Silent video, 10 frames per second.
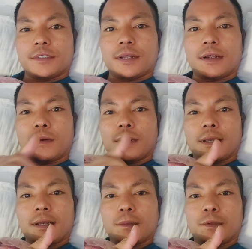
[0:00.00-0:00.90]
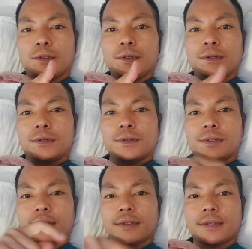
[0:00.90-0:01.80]
channel ko like po
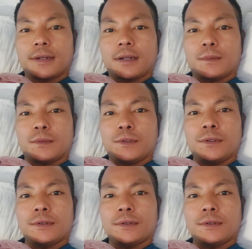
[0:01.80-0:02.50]
share kapo